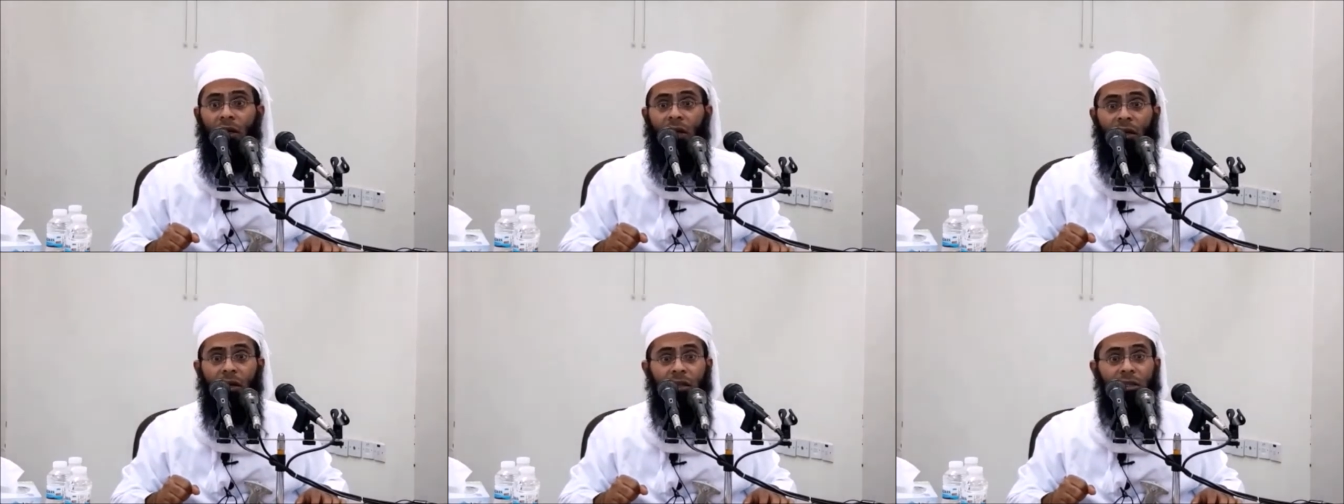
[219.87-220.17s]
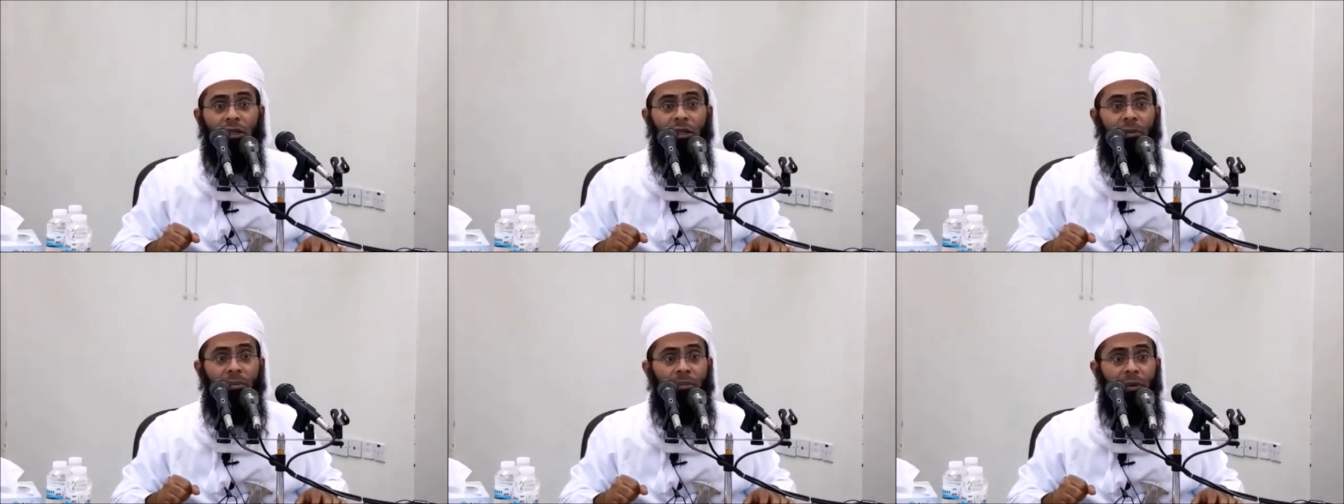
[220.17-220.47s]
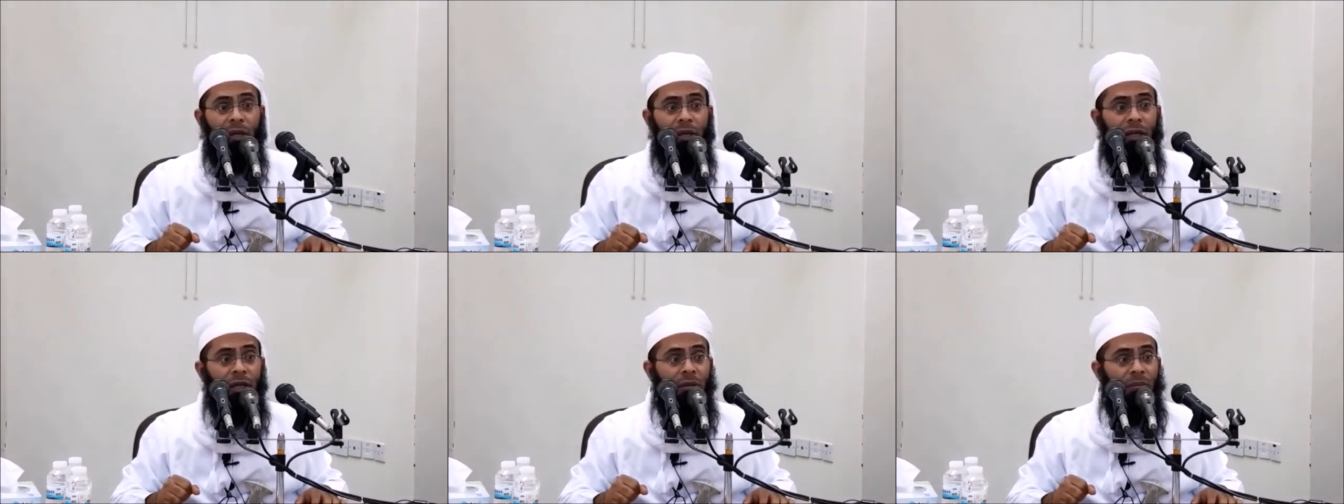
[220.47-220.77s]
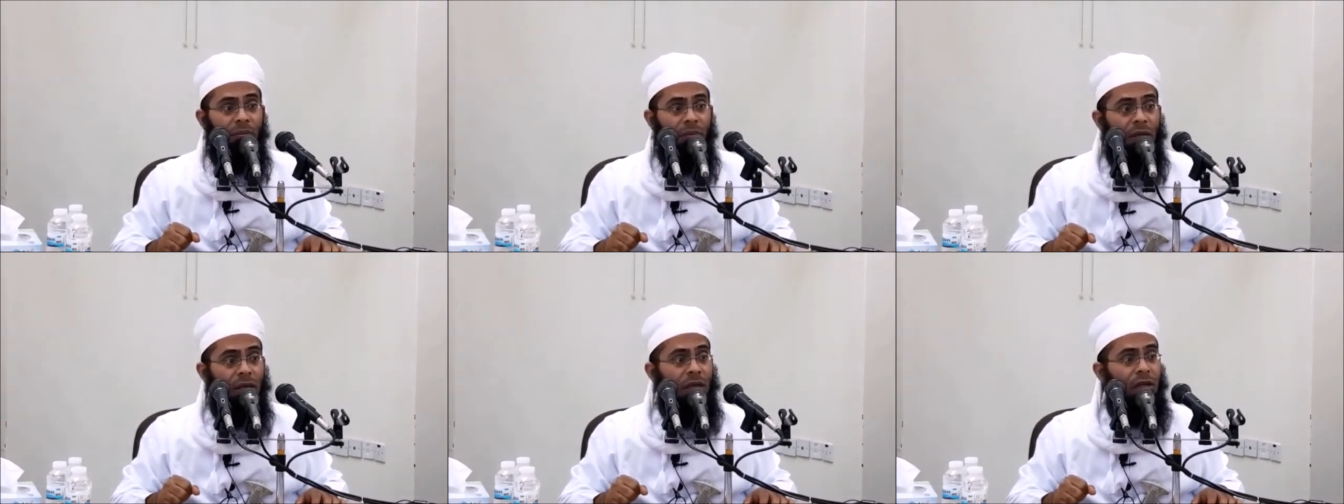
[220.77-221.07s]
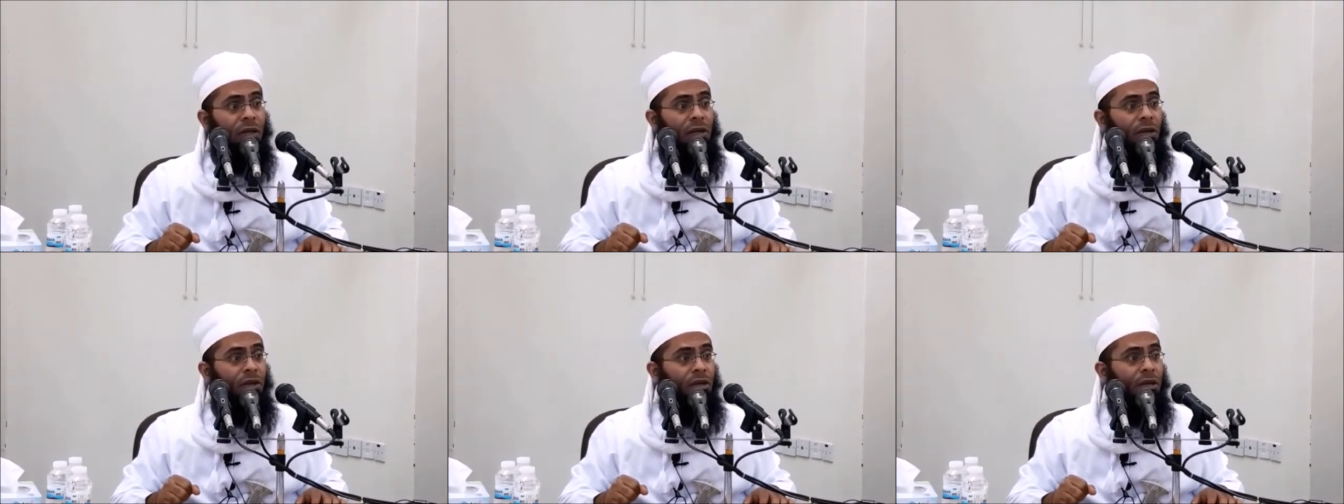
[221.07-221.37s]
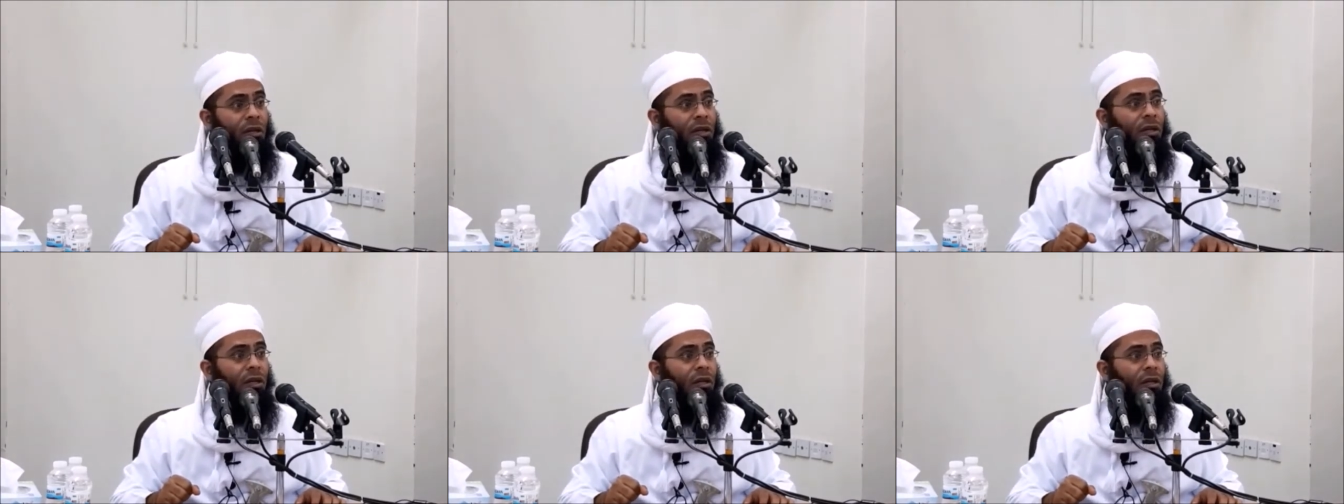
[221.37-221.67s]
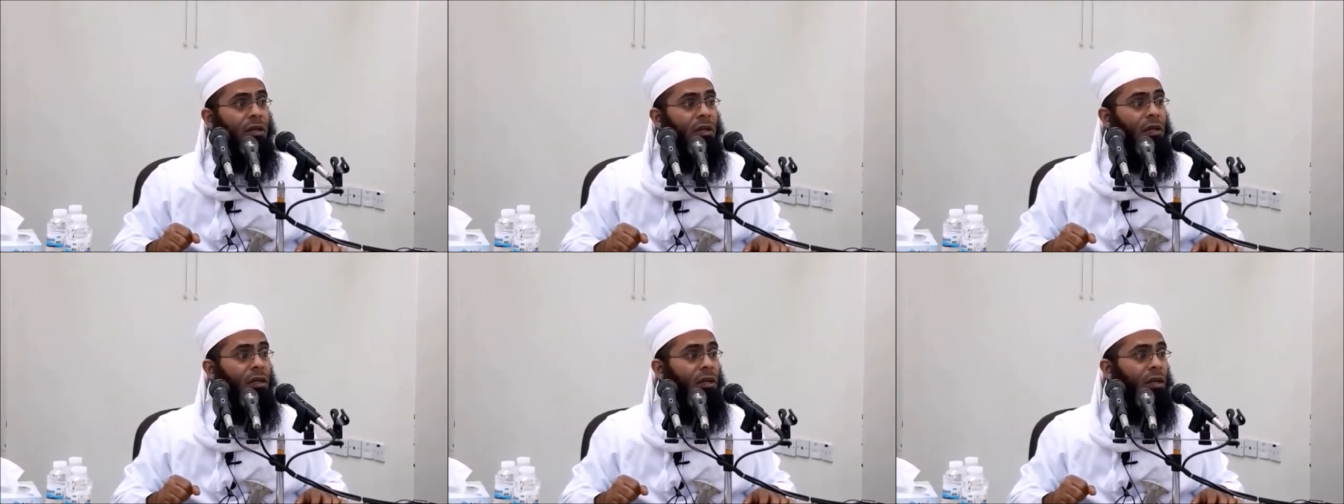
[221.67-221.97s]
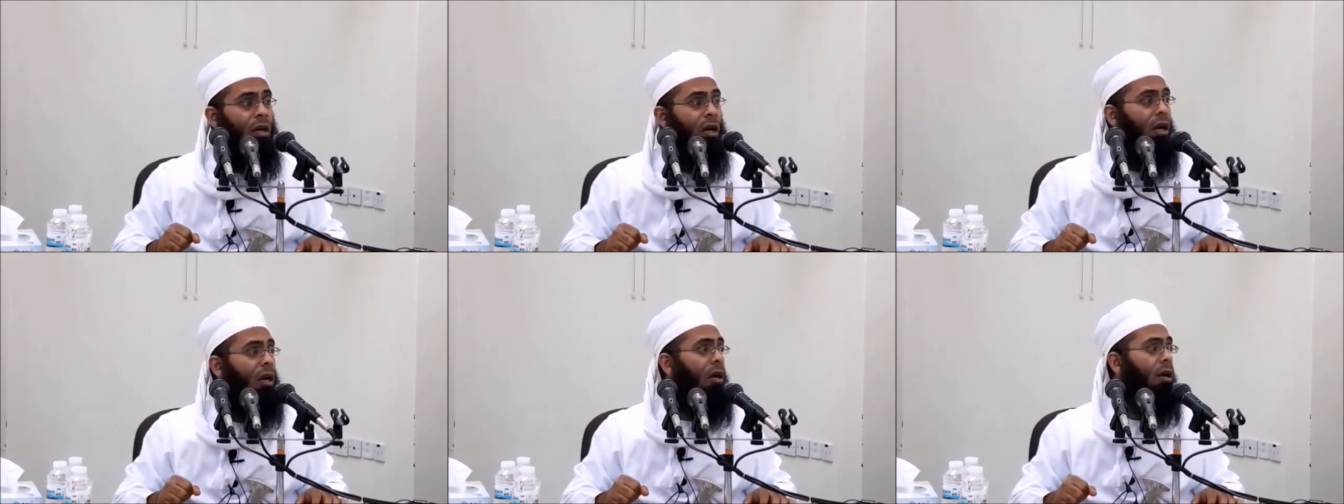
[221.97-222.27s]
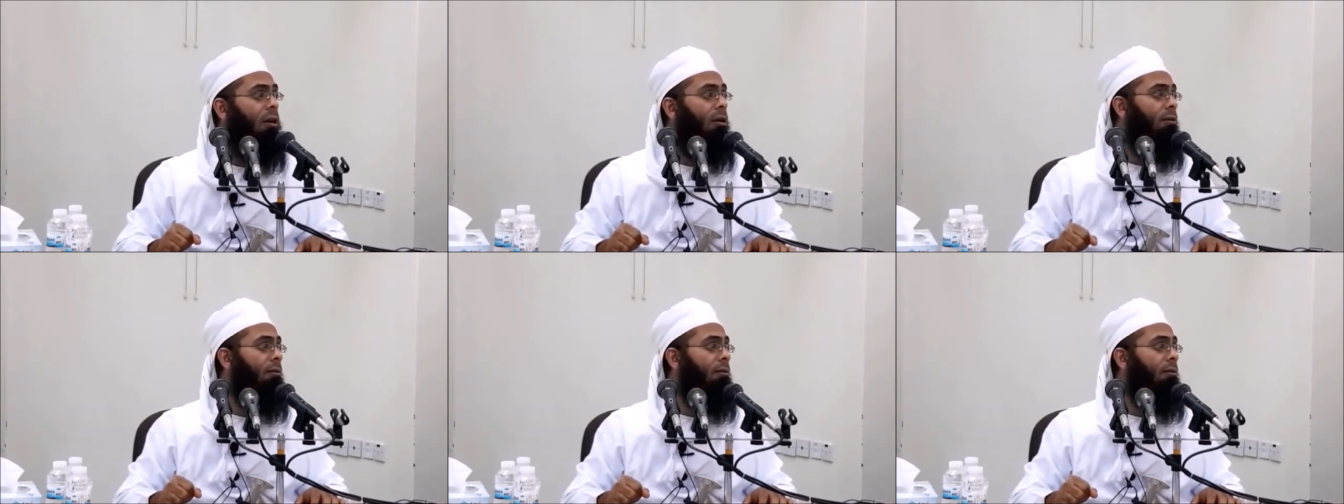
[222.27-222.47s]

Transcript: رطبا من ذكر الله